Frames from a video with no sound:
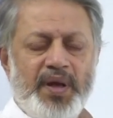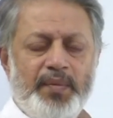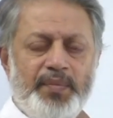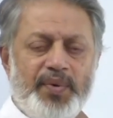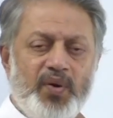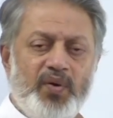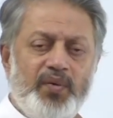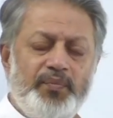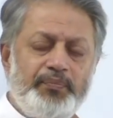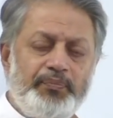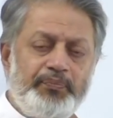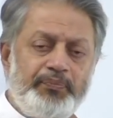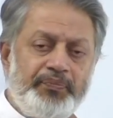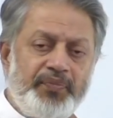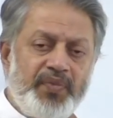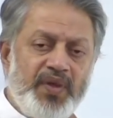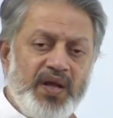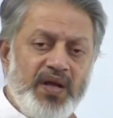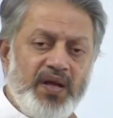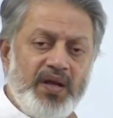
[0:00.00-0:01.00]
அப்புறம்
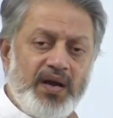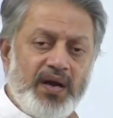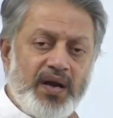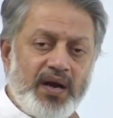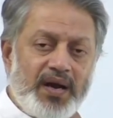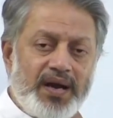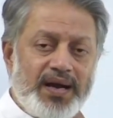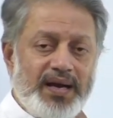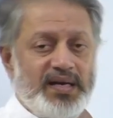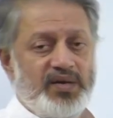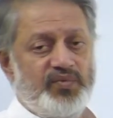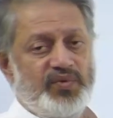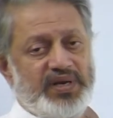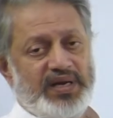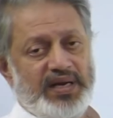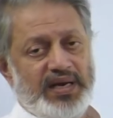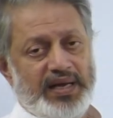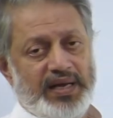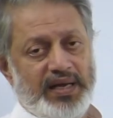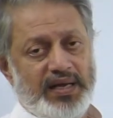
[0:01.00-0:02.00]
கனவு
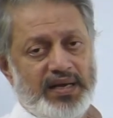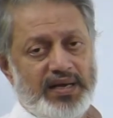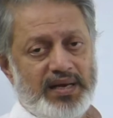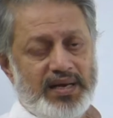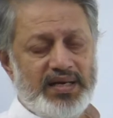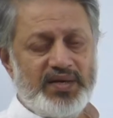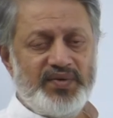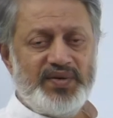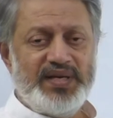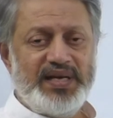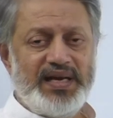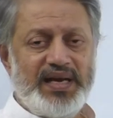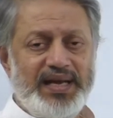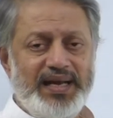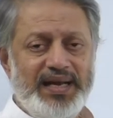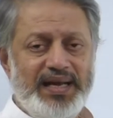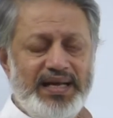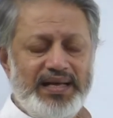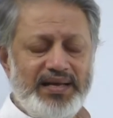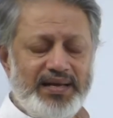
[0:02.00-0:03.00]
நிலை கனவு
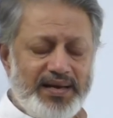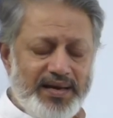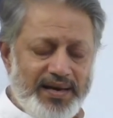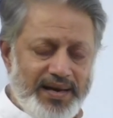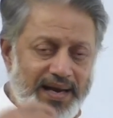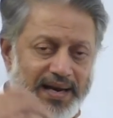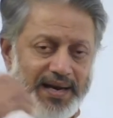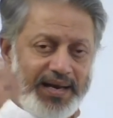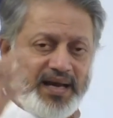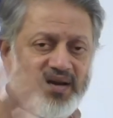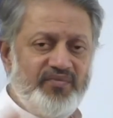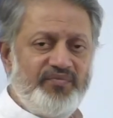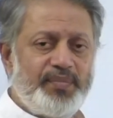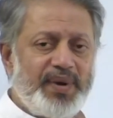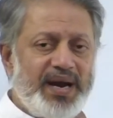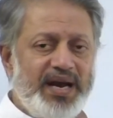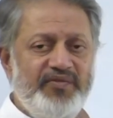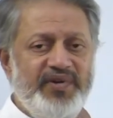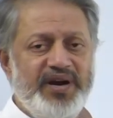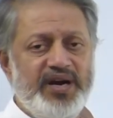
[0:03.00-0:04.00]
நிலையில நிறைய
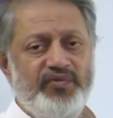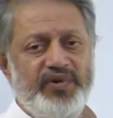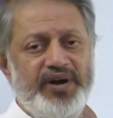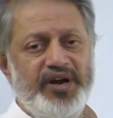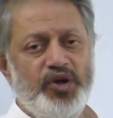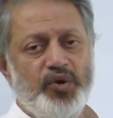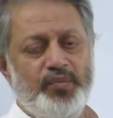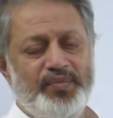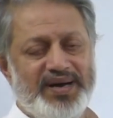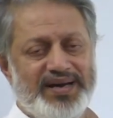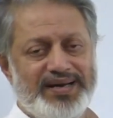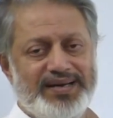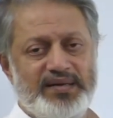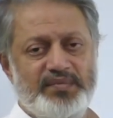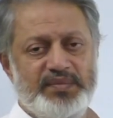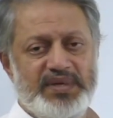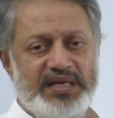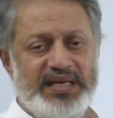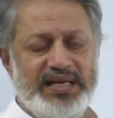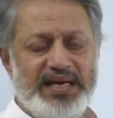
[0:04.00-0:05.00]
பிரைவேட் வீடியோ பார்க்குற
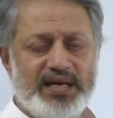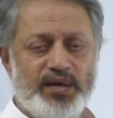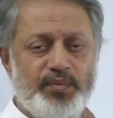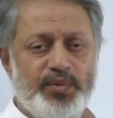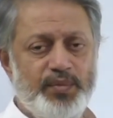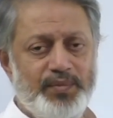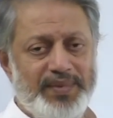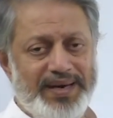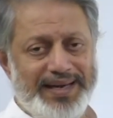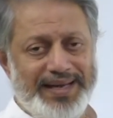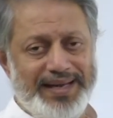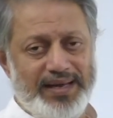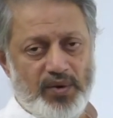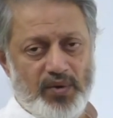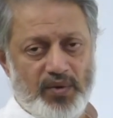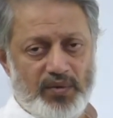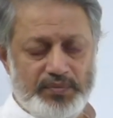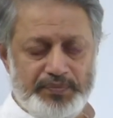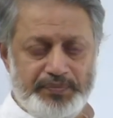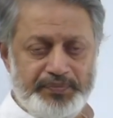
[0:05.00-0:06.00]
மாதிரி அங்கே போய்
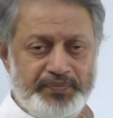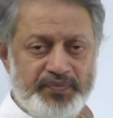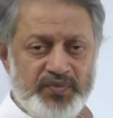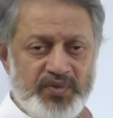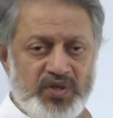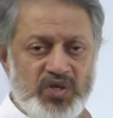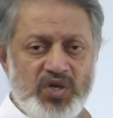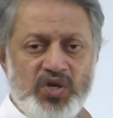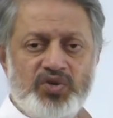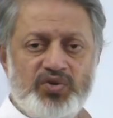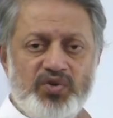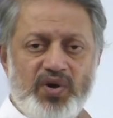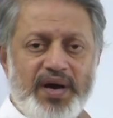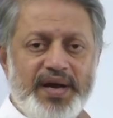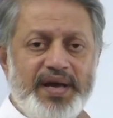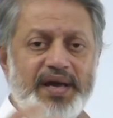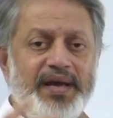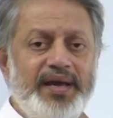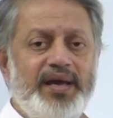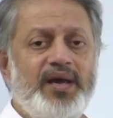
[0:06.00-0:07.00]
மாட்டிக்கிறோம் ஸோ
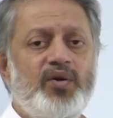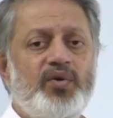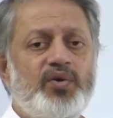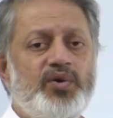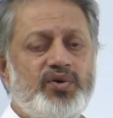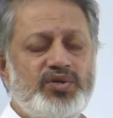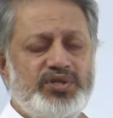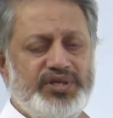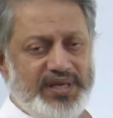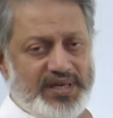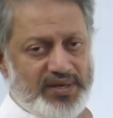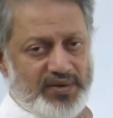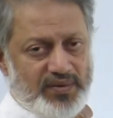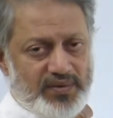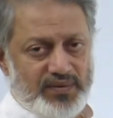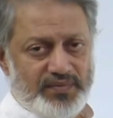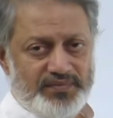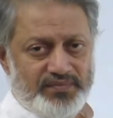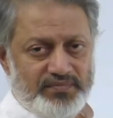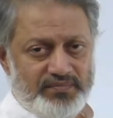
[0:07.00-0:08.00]
அங்கேயும் யோசிக்கிறோம்
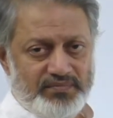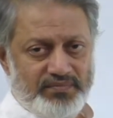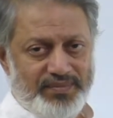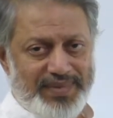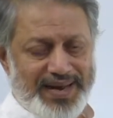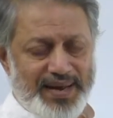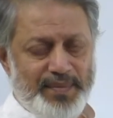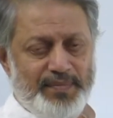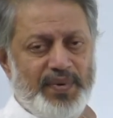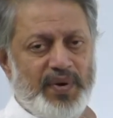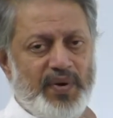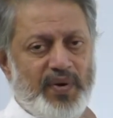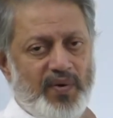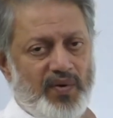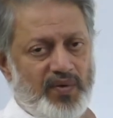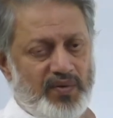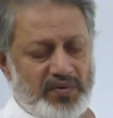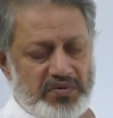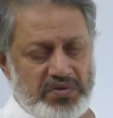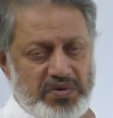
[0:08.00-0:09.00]

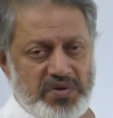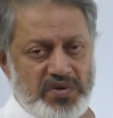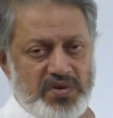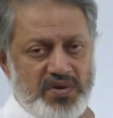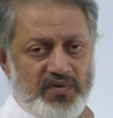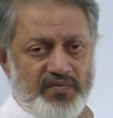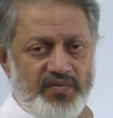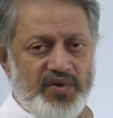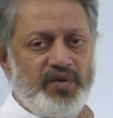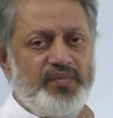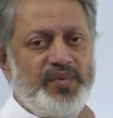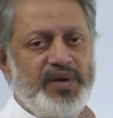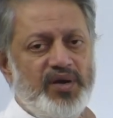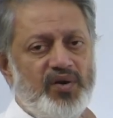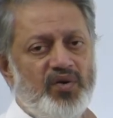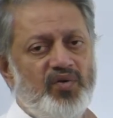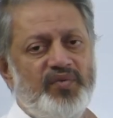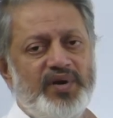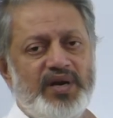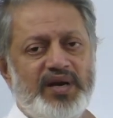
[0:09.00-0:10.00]
பயப்படுறோம்
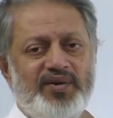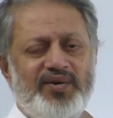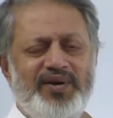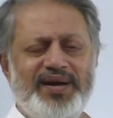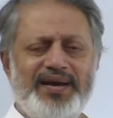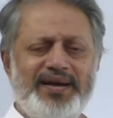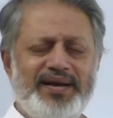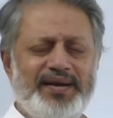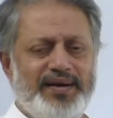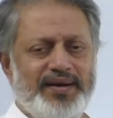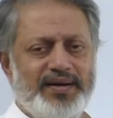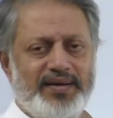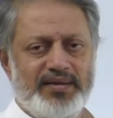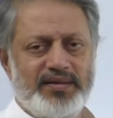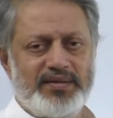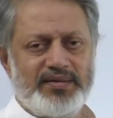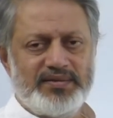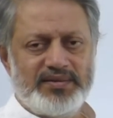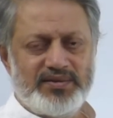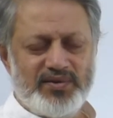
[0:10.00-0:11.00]
விரும்புகிறோம் வெறுக்கிறோம் எல்லாம் நடக்குது
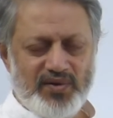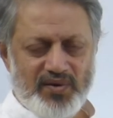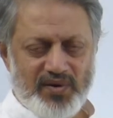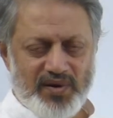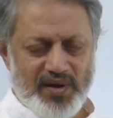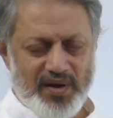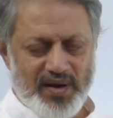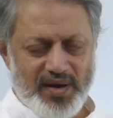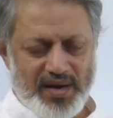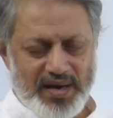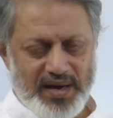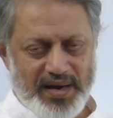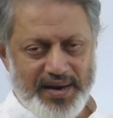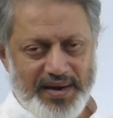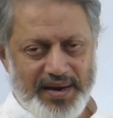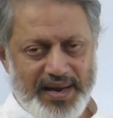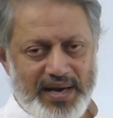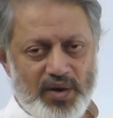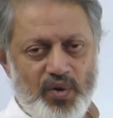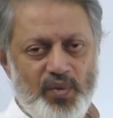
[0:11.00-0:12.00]
ஸோ க
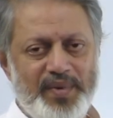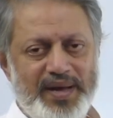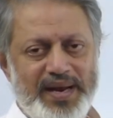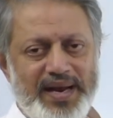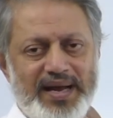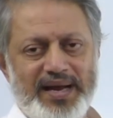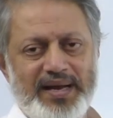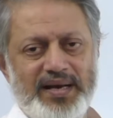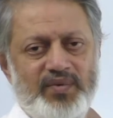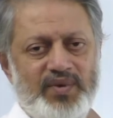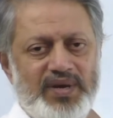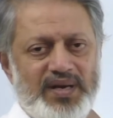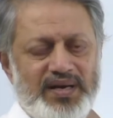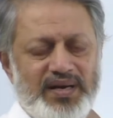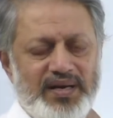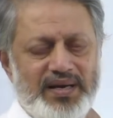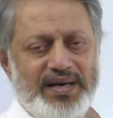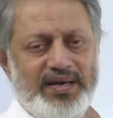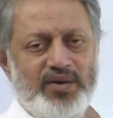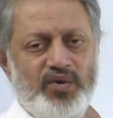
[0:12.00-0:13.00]
நனவு மாதிரியே கனவு இருக்கு
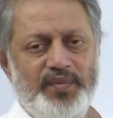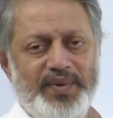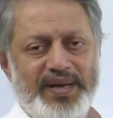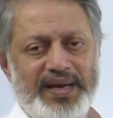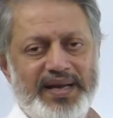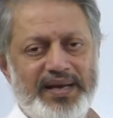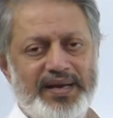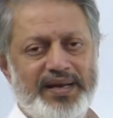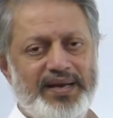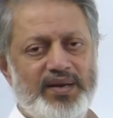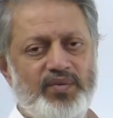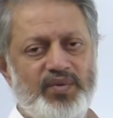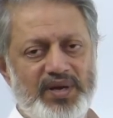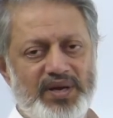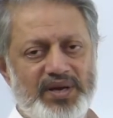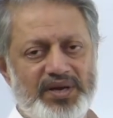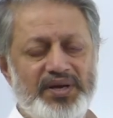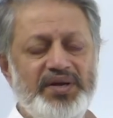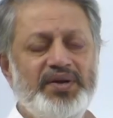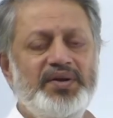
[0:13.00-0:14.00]
கனவு மாதிரியே நனவு
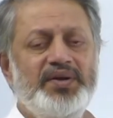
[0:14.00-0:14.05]
இருக்கு